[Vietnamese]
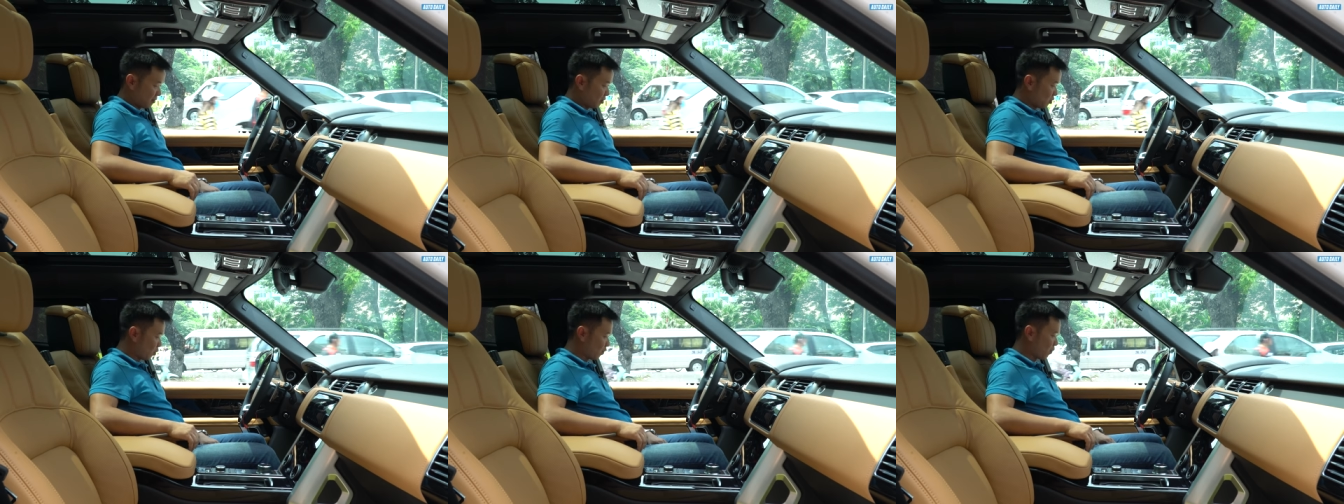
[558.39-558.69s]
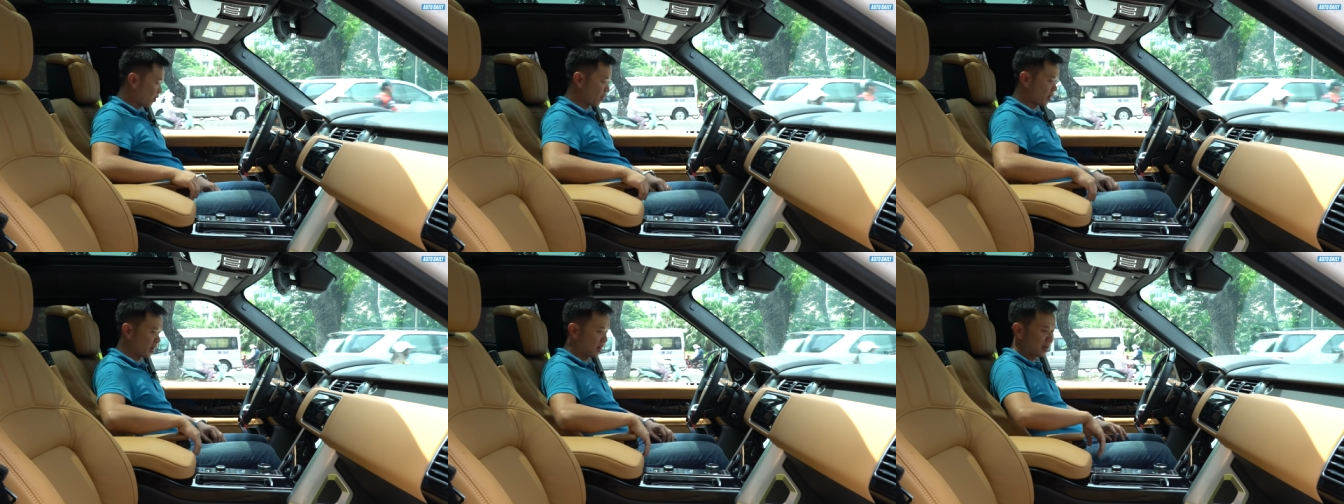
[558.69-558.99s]
Ngồi
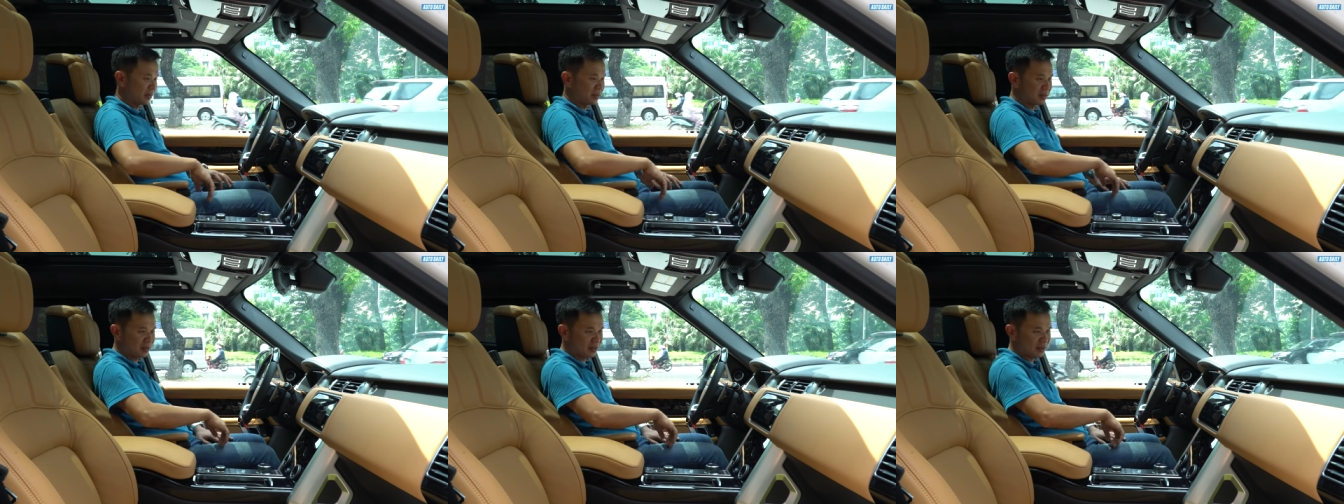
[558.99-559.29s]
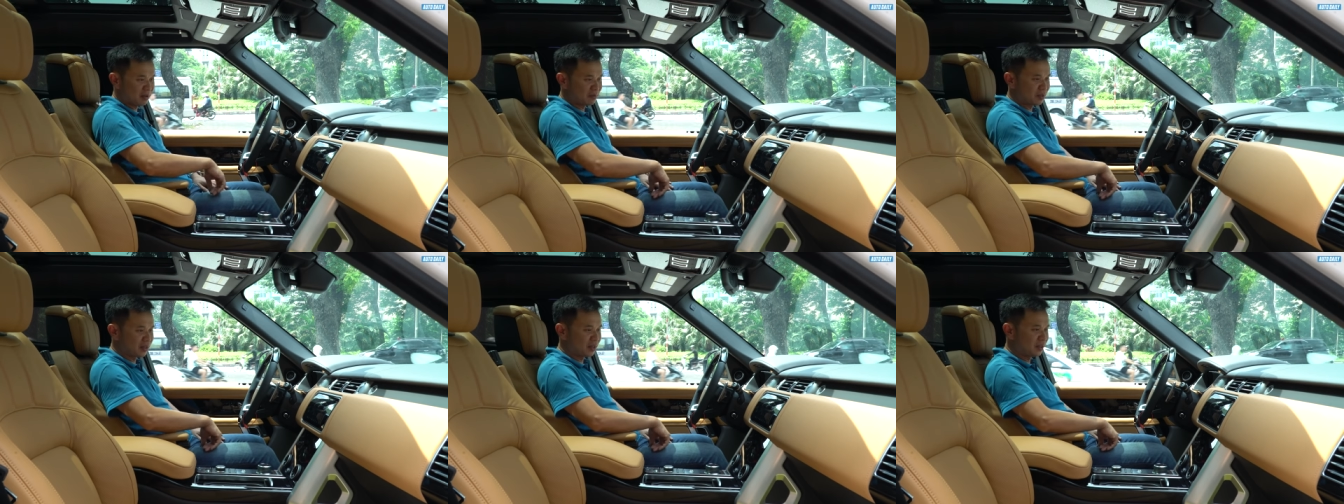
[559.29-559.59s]
vào ghế thì
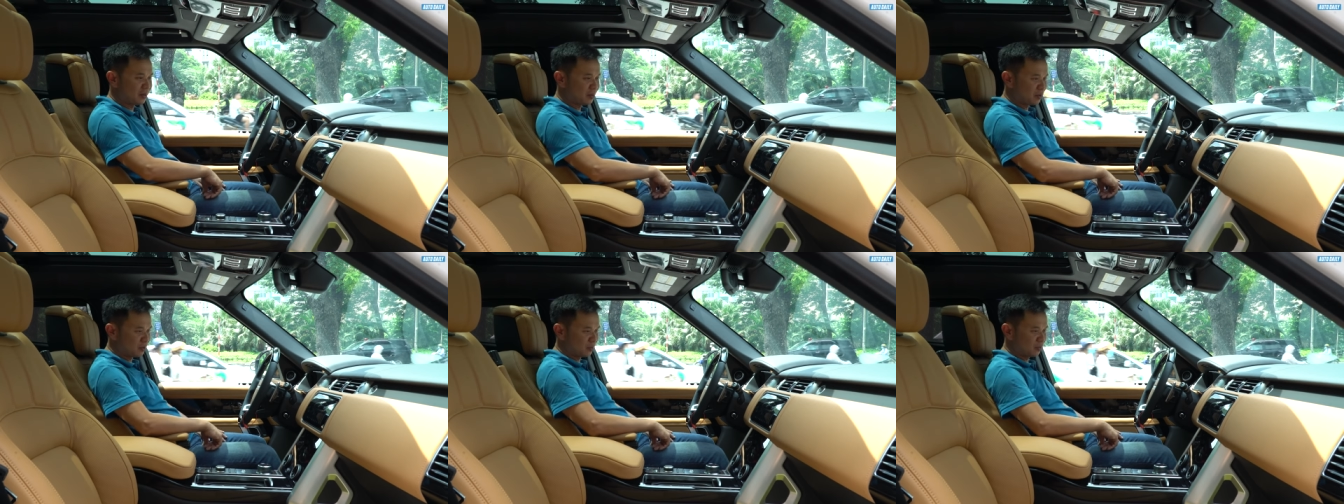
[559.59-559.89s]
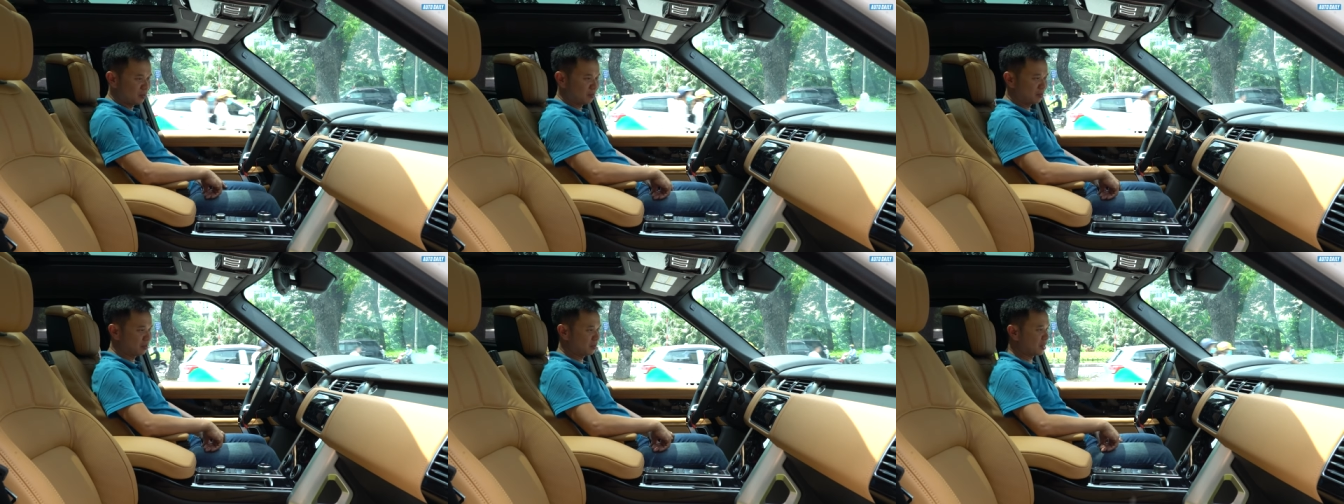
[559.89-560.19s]
cảm thấy nó
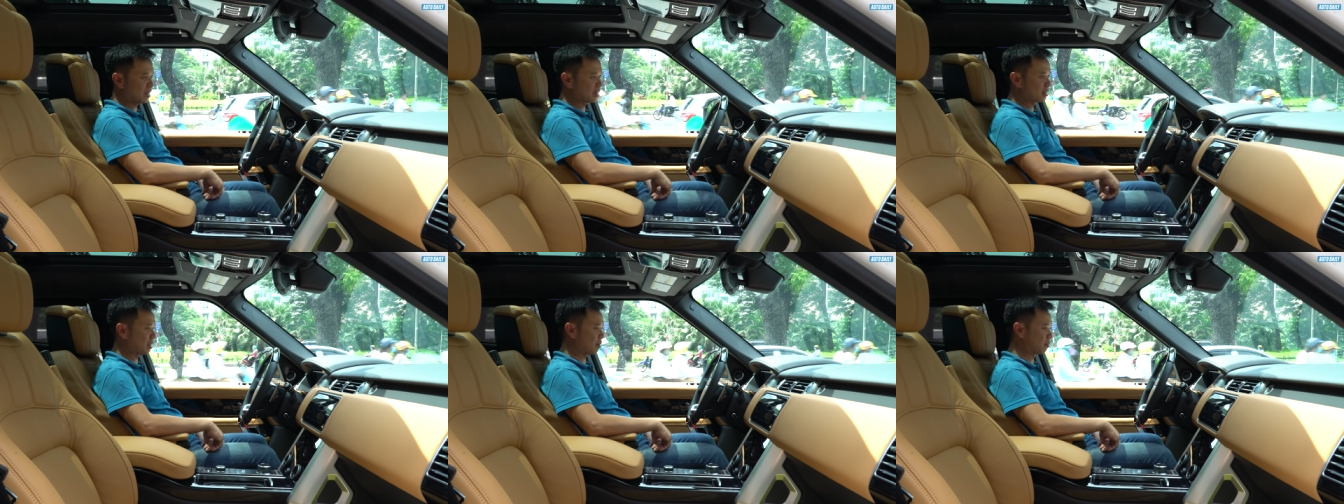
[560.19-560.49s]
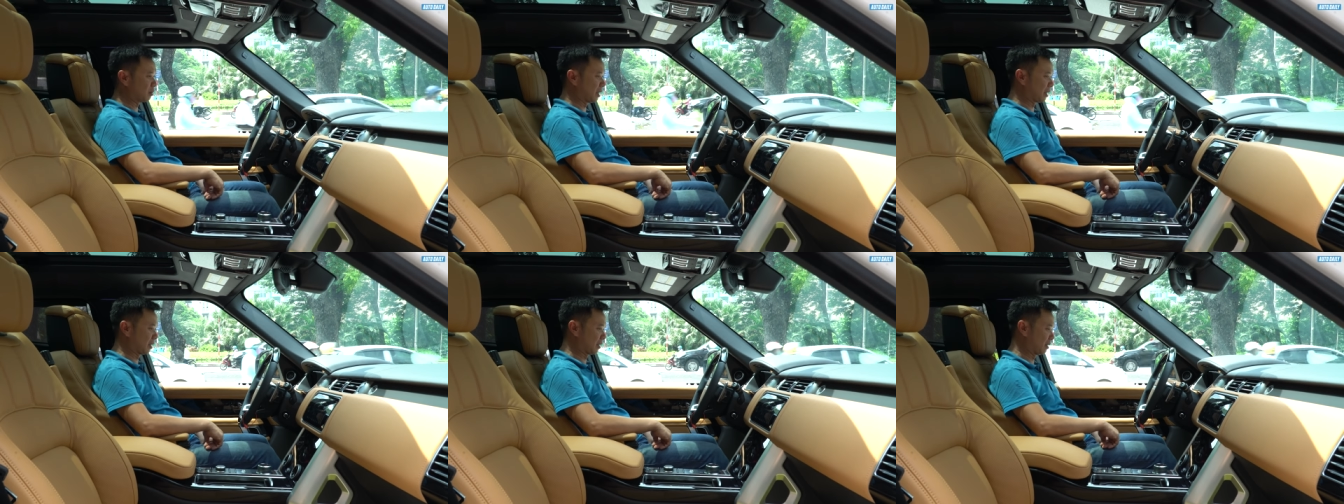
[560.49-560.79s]
cũng sang
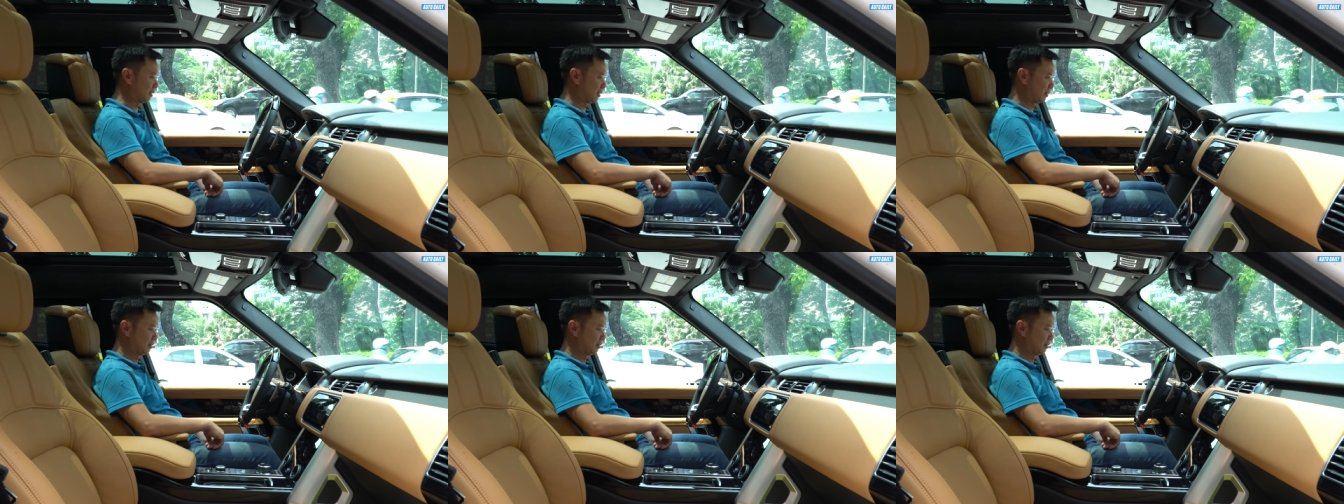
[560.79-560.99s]
trọng rất